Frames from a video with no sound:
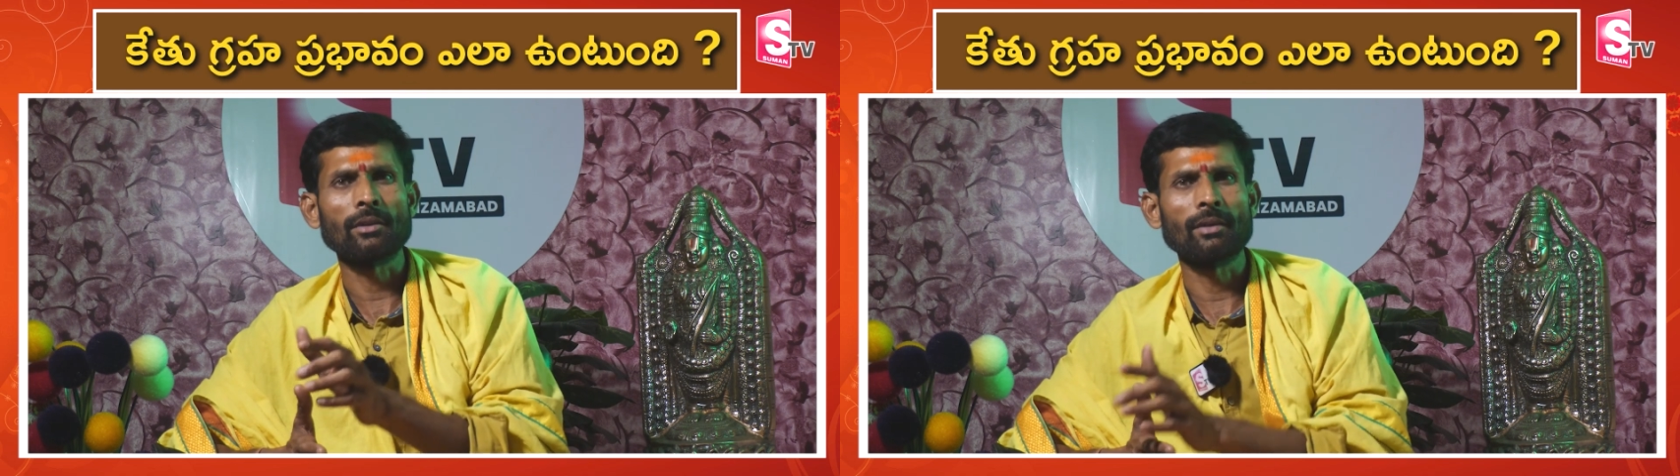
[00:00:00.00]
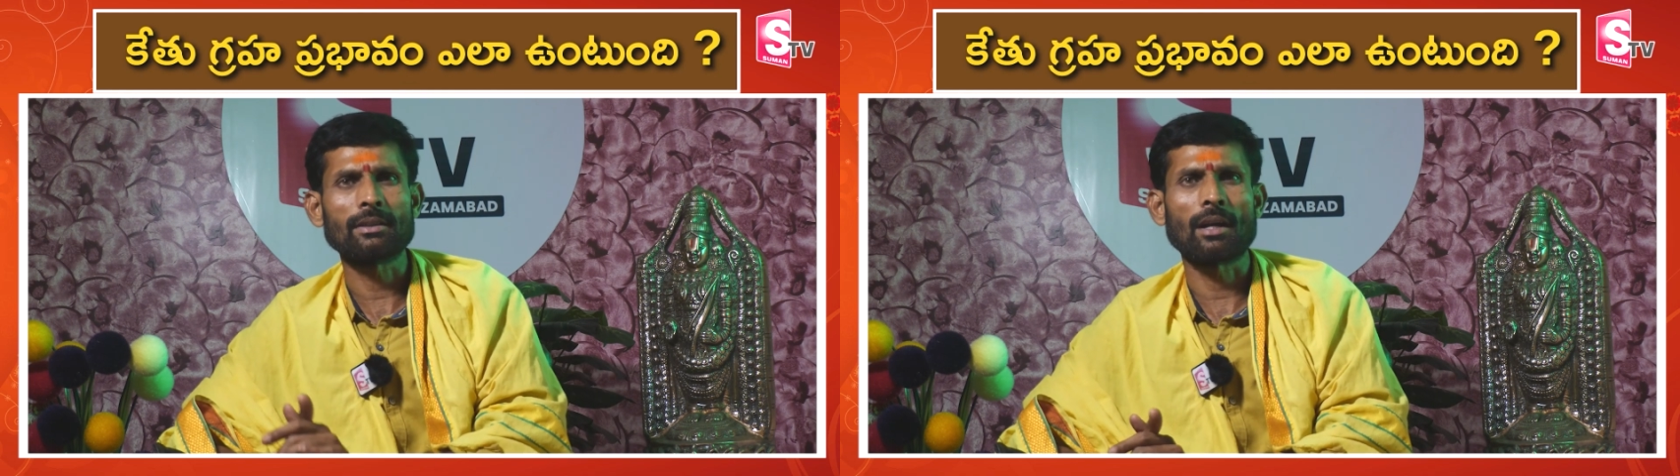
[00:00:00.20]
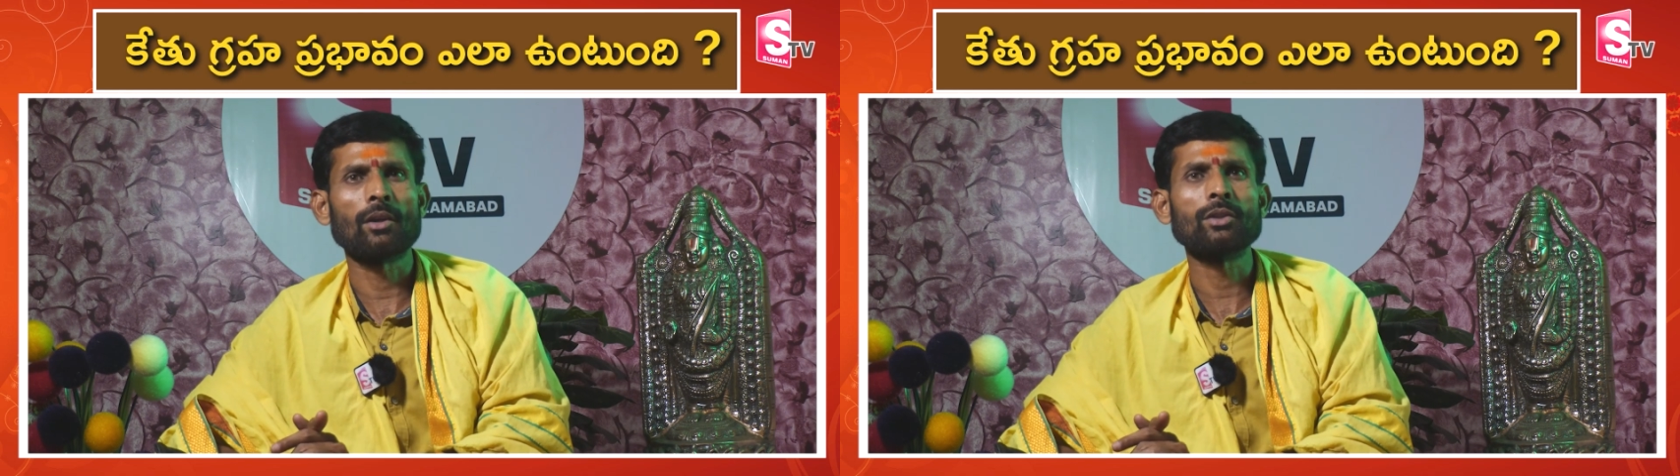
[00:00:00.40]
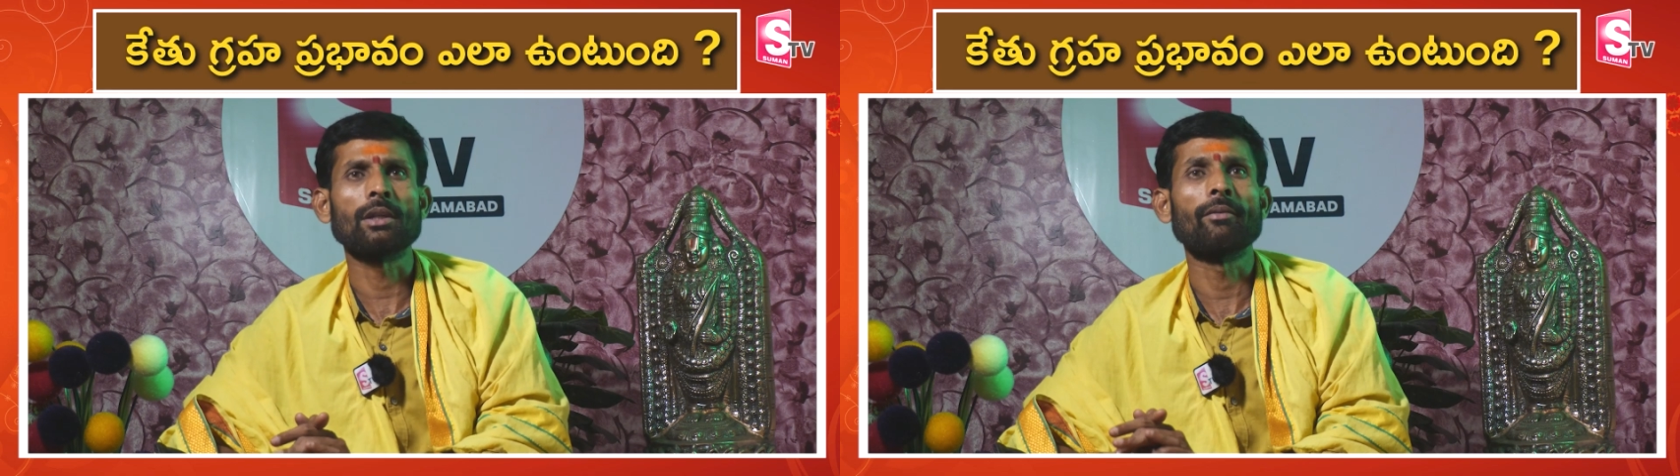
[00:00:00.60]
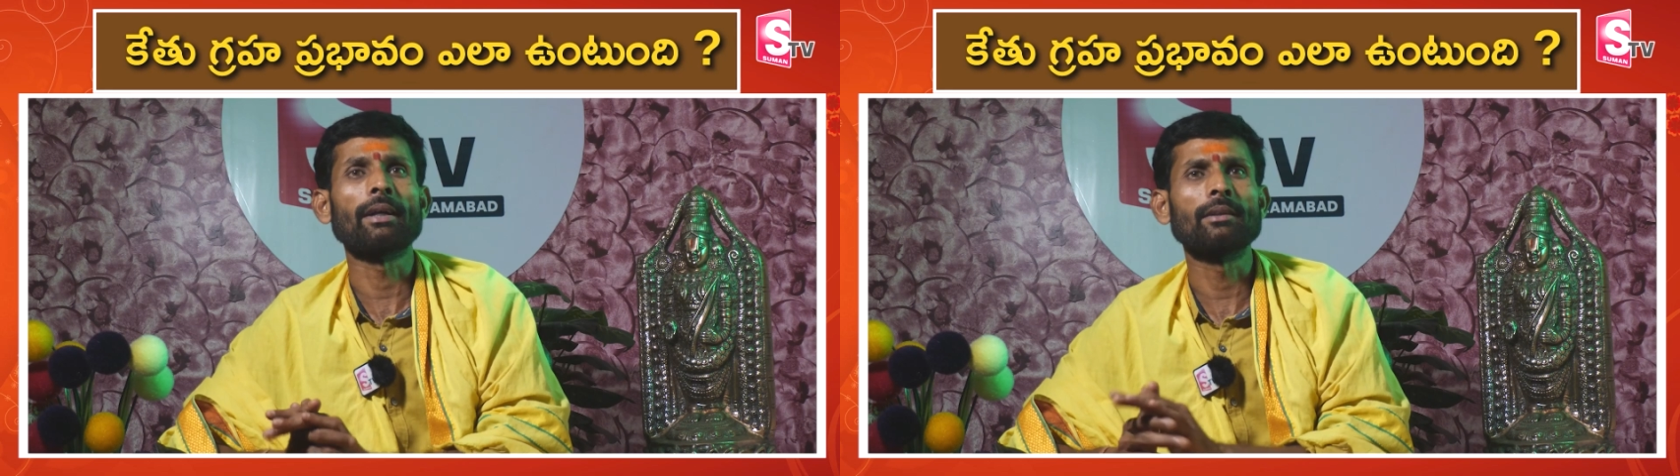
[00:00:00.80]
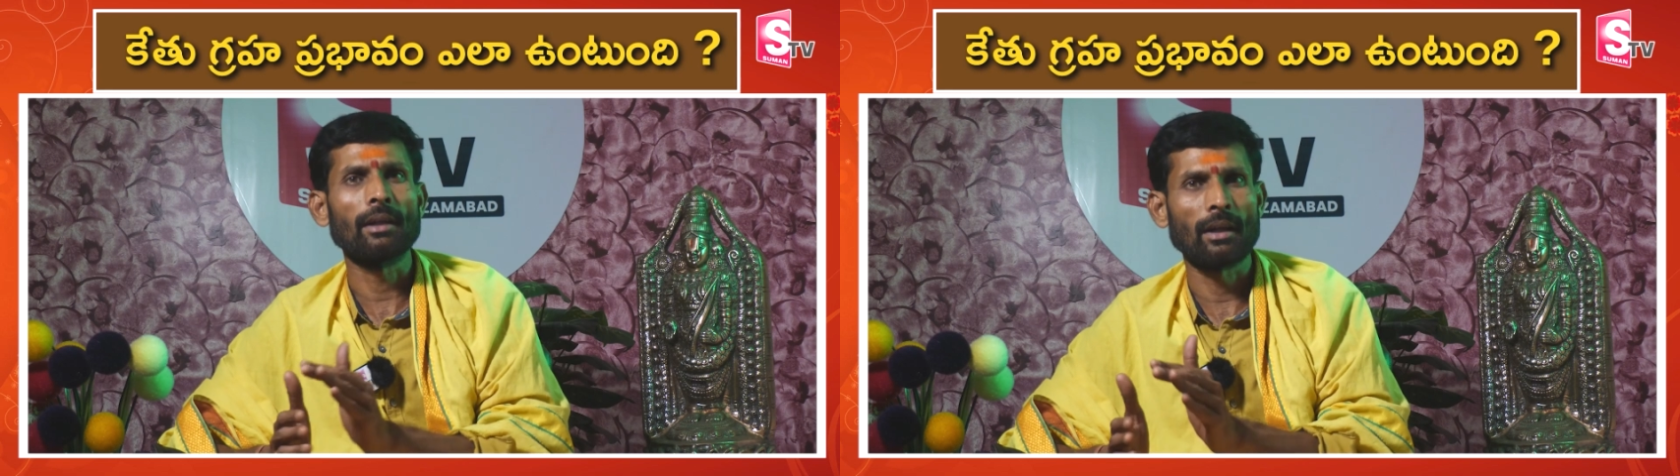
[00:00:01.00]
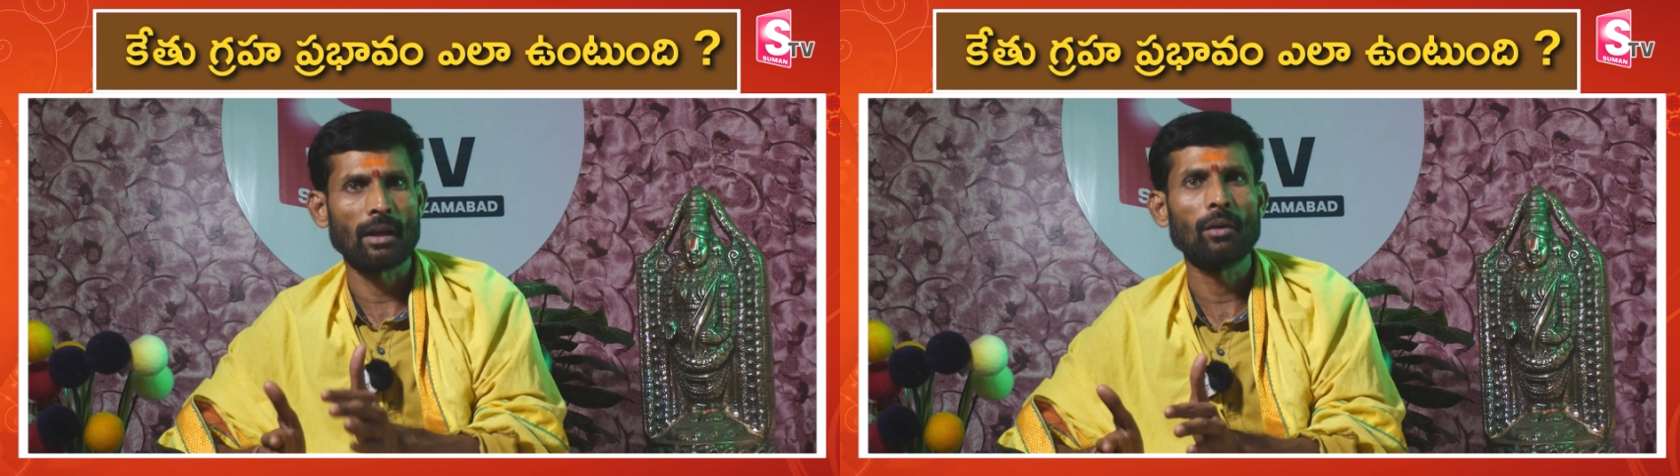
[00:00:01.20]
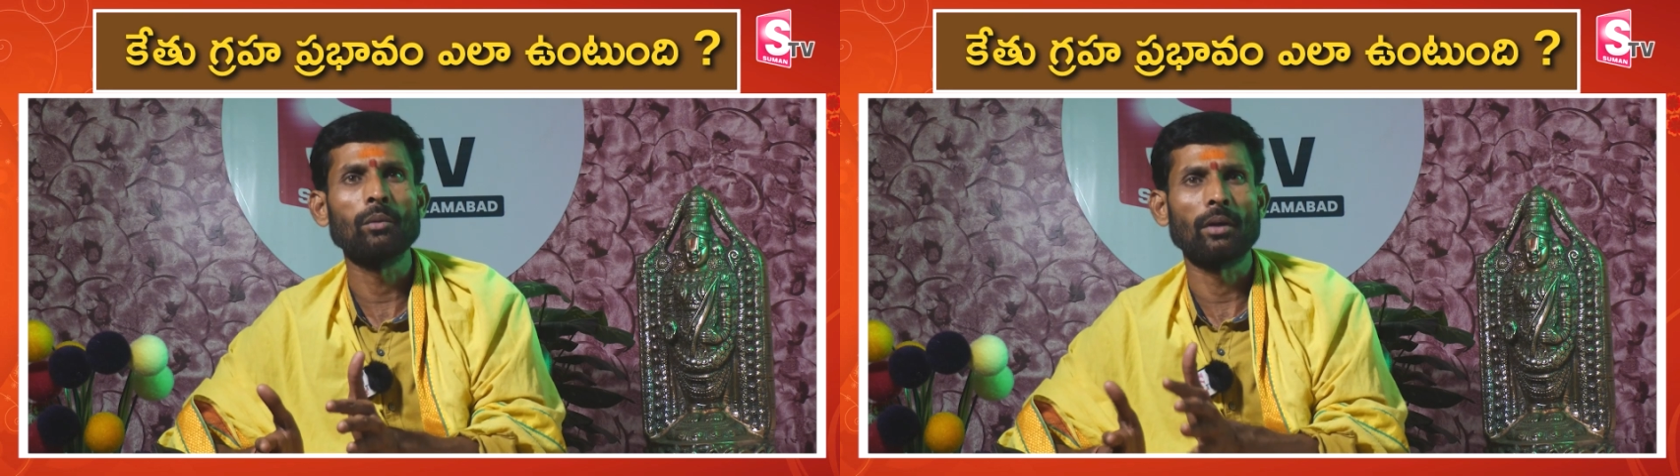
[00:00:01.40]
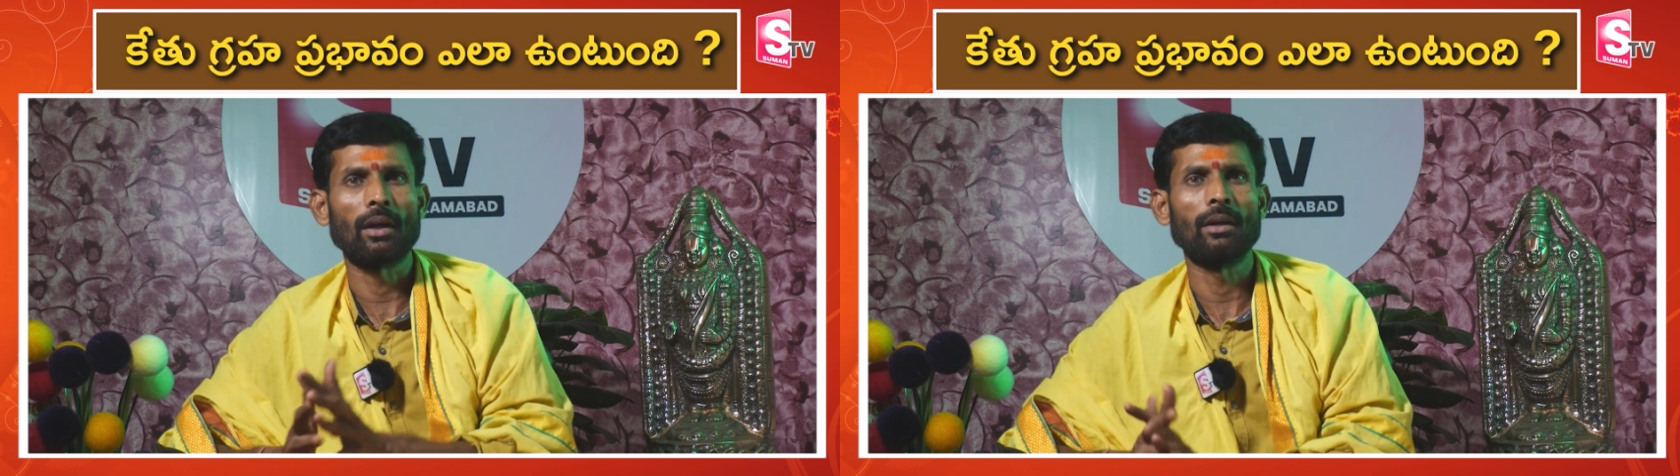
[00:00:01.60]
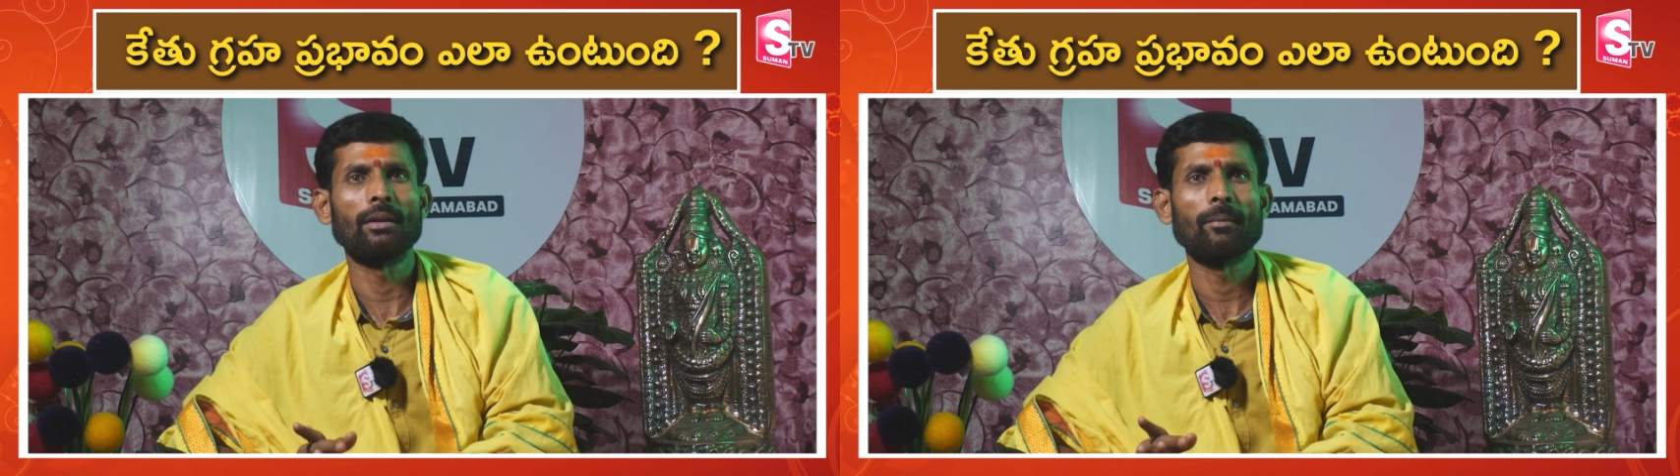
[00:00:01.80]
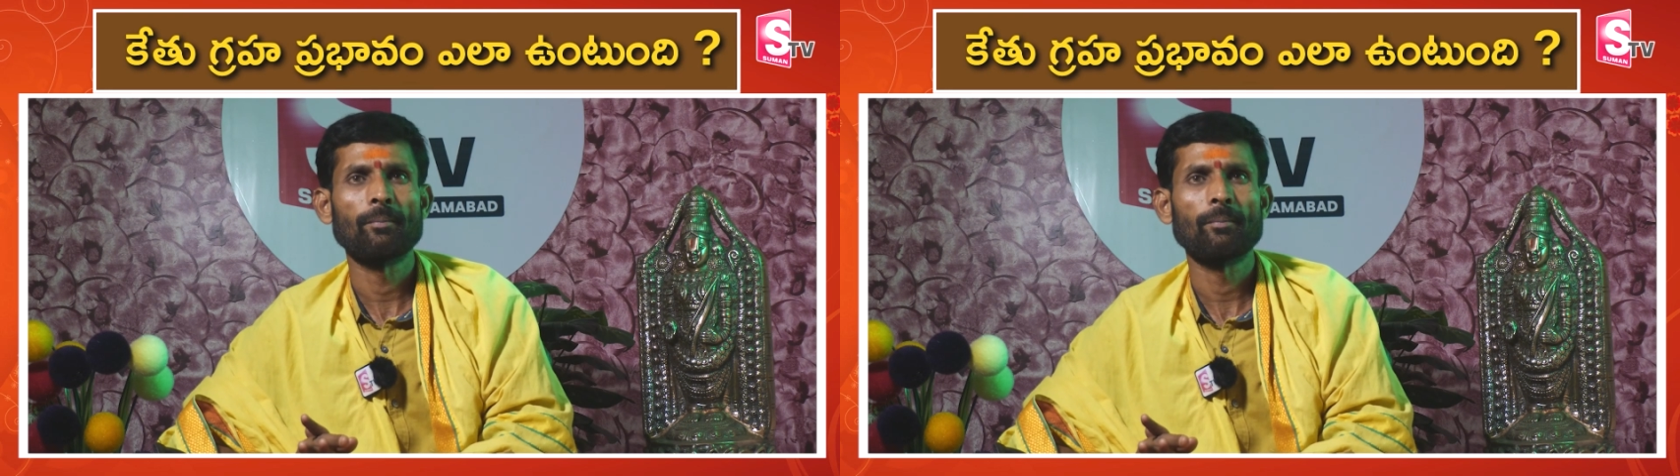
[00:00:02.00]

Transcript: సంవత్సరాలు వచ్చిన వ్యక్తి ఎలా ఉండాలి